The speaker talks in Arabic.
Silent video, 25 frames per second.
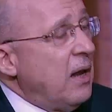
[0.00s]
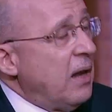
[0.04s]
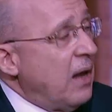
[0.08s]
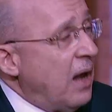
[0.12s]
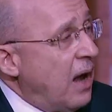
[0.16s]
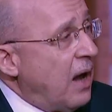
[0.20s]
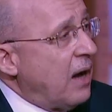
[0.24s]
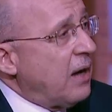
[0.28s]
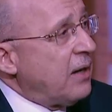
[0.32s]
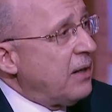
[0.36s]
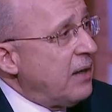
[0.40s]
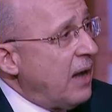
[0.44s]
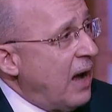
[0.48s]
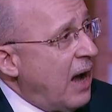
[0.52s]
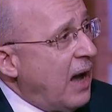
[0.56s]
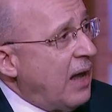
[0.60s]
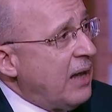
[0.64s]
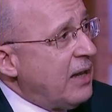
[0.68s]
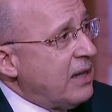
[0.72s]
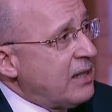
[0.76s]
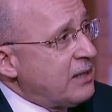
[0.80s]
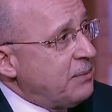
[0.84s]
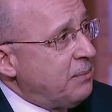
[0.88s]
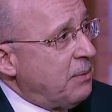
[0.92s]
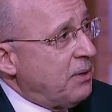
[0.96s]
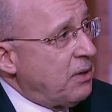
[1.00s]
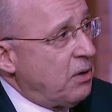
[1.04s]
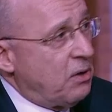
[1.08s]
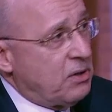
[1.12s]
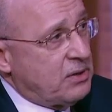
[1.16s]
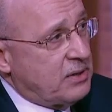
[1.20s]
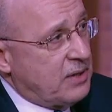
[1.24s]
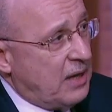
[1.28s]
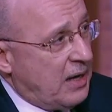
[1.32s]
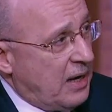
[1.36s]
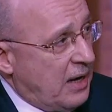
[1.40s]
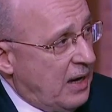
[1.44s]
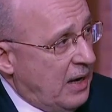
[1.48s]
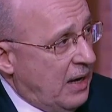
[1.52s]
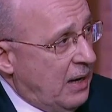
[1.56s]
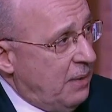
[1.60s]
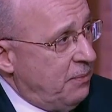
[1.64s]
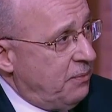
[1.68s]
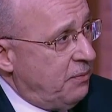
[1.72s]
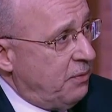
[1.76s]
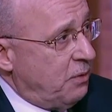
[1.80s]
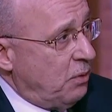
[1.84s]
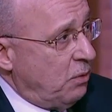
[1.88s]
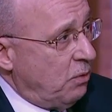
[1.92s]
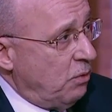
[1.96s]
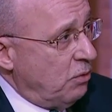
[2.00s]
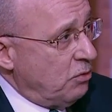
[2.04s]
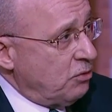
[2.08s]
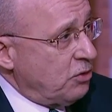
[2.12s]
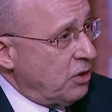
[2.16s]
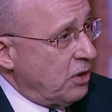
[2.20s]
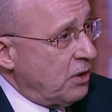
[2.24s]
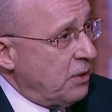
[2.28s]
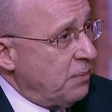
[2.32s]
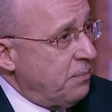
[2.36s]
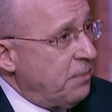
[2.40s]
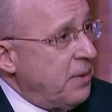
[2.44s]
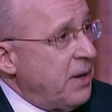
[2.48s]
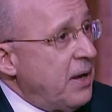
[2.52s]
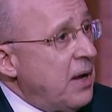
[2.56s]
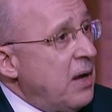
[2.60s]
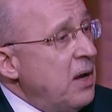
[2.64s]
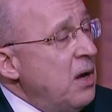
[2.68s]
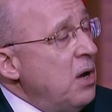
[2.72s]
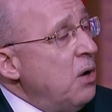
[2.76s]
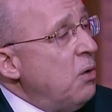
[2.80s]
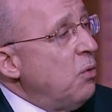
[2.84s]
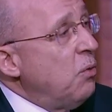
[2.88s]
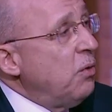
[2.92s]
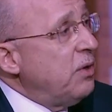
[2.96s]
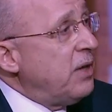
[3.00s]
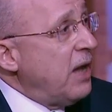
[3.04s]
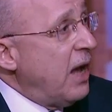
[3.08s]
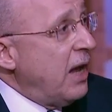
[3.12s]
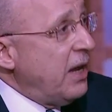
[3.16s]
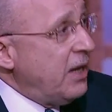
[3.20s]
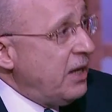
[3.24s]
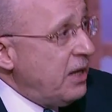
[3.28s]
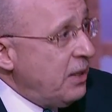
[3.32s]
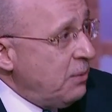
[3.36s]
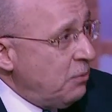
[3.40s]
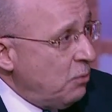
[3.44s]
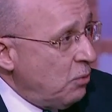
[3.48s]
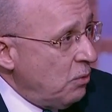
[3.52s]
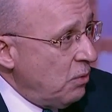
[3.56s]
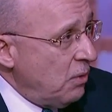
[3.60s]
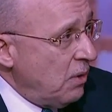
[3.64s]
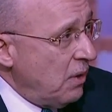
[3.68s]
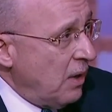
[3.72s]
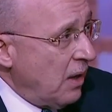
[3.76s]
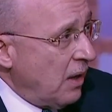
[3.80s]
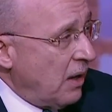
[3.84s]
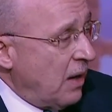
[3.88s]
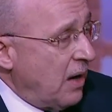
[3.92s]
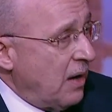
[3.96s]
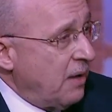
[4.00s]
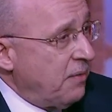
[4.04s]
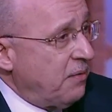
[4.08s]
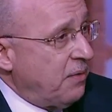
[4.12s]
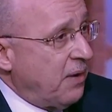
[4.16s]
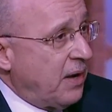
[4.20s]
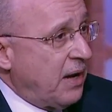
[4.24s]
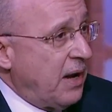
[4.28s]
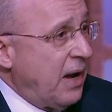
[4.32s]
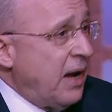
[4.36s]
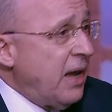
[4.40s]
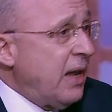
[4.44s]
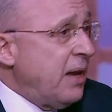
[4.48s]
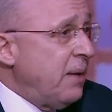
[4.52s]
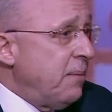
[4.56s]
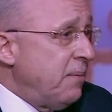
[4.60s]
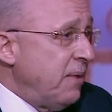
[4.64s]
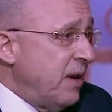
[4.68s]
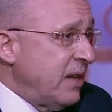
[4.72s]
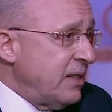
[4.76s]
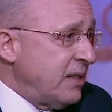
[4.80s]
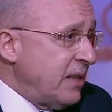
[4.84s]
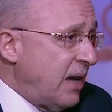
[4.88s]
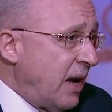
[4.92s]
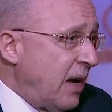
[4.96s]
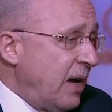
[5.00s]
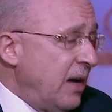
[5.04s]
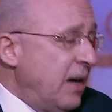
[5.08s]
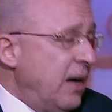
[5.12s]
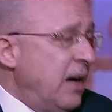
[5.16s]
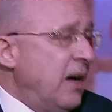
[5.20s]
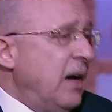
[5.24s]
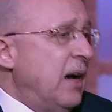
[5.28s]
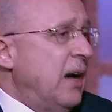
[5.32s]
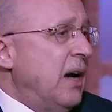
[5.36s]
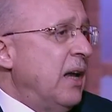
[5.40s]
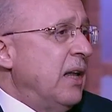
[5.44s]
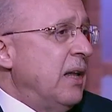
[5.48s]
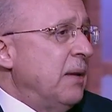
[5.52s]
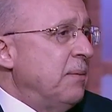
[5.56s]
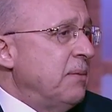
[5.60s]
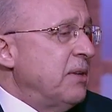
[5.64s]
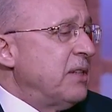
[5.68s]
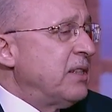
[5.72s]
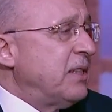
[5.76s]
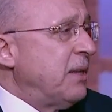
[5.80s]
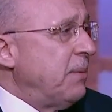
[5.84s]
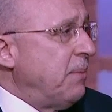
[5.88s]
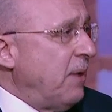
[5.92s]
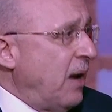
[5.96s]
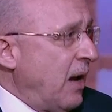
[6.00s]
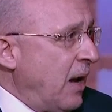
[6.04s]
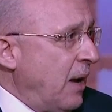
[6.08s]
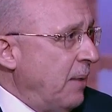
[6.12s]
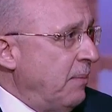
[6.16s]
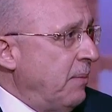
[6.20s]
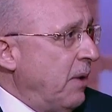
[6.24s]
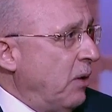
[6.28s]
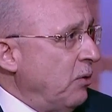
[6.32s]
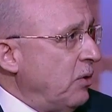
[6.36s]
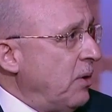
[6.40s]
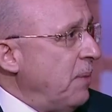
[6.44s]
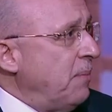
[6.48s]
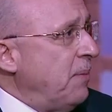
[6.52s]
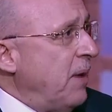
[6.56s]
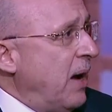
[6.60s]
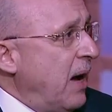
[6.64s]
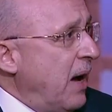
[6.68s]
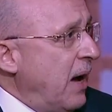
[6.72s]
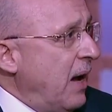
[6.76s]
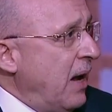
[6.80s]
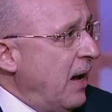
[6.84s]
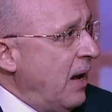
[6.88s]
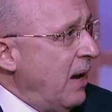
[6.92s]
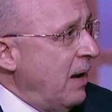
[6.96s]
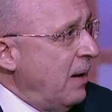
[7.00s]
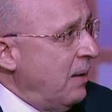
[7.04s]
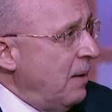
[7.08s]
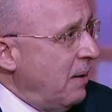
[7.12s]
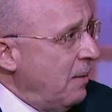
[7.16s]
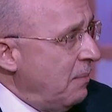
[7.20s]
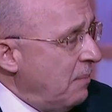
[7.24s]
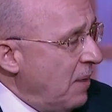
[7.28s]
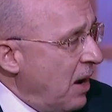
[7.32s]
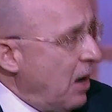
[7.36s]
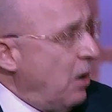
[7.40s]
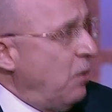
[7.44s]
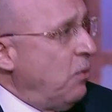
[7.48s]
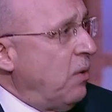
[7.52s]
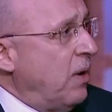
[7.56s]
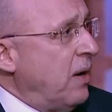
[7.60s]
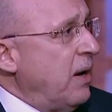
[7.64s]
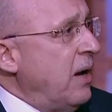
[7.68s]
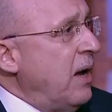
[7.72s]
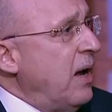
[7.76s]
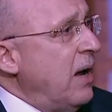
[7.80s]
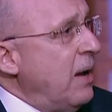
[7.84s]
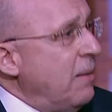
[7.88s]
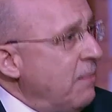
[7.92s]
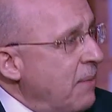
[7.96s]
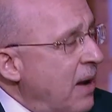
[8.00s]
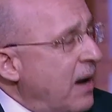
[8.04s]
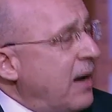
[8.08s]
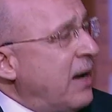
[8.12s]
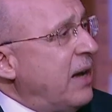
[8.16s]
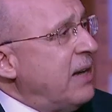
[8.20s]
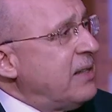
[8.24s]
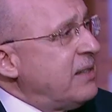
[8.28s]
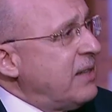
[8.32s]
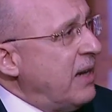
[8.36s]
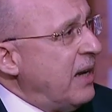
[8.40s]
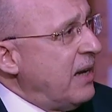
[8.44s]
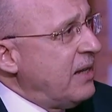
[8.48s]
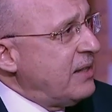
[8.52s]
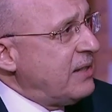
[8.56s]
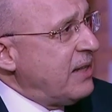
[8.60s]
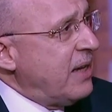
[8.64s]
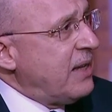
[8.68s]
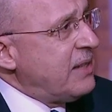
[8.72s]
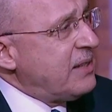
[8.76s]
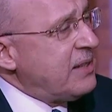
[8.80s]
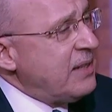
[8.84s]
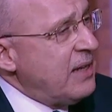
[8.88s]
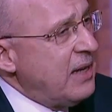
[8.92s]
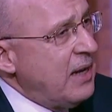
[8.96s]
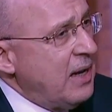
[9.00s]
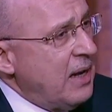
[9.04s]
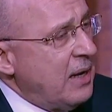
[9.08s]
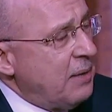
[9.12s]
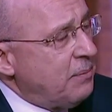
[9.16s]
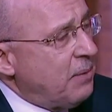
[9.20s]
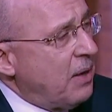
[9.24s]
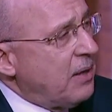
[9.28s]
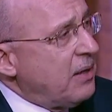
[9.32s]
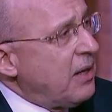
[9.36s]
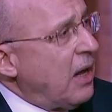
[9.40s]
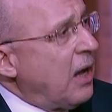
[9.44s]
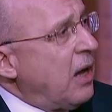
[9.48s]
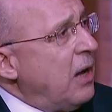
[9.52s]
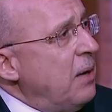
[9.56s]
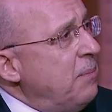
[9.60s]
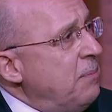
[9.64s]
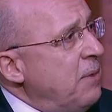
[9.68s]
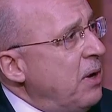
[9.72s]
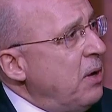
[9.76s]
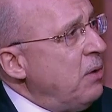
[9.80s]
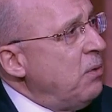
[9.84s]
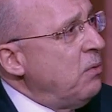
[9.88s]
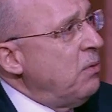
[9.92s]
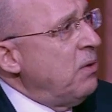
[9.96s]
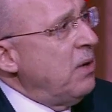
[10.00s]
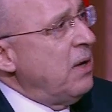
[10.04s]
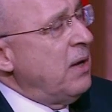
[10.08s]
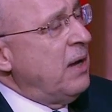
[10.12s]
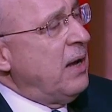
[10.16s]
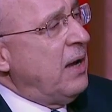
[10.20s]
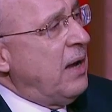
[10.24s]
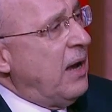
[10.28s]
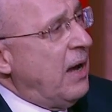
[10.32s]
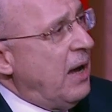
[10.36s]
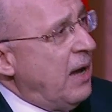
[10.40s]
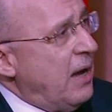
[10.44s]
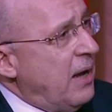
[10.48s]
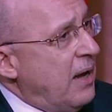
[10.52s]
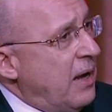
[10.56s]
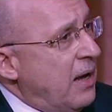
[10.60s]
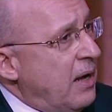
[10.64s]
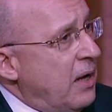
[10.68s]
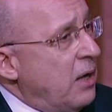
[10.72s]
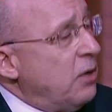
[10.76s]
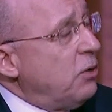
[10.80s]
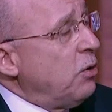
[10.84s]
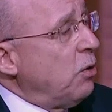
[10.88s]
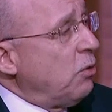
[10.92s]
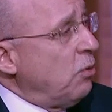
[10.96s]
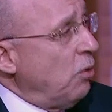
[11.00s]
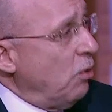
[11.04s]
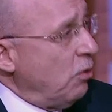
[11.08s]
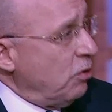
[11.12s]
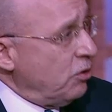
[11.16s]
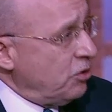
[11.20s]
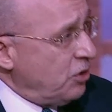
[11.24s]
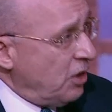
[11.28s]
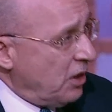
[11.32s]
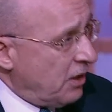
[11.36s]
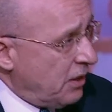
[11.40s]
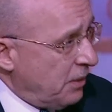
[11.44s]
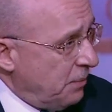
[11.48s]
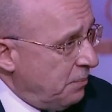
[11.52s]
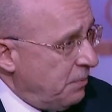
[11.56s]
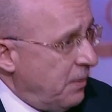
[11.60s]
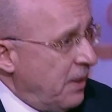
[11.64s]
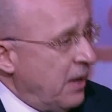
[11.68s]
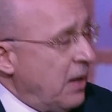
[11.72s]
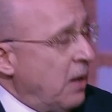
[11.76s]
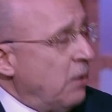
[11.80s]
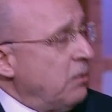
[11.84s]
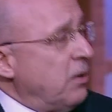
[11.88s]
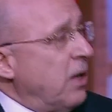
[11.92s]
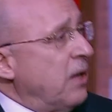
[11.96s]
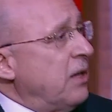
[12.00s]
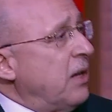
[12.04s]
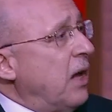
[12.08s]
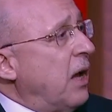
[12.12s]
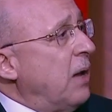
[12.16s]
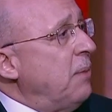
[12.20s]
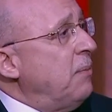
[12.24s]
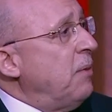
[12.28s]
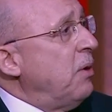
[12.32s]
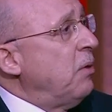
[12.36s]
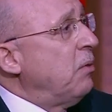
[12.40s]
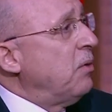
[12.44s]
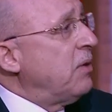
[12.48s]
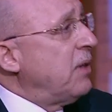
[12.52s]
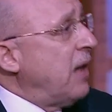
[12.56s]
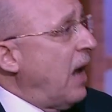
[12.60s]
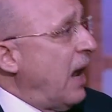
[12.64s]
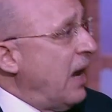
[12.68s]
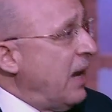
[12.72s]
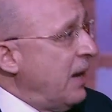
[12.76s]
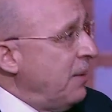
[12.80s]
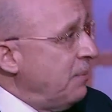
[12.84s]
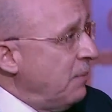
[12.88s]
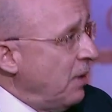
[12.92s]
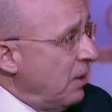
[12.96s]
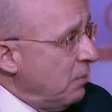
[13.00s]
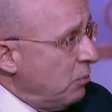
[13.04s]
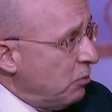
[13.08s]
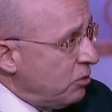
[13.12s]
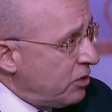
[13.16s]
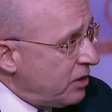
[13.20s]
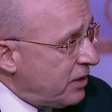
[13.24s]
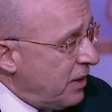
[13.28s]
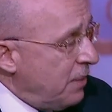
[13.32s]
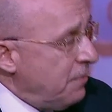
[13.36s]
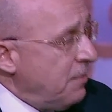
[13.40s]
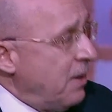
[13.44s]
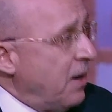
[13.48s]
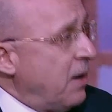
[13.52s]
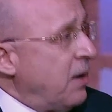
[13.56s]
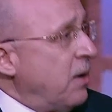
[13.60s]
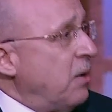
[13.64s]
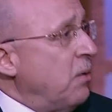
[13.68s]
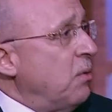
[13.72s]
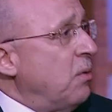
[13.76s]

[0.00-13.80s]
لعرض احدث ما توصل اليه العلم في التكنولوجيا الطبيه وتقديمه للقارئ الافريقي احنا بنسعى ان مصر تبقى الهب او تبقى المحور المركز, المركز الاساسي تنتقل منه آه، التكنولوجيا الطبية وتنتقل منه التعليم المستمر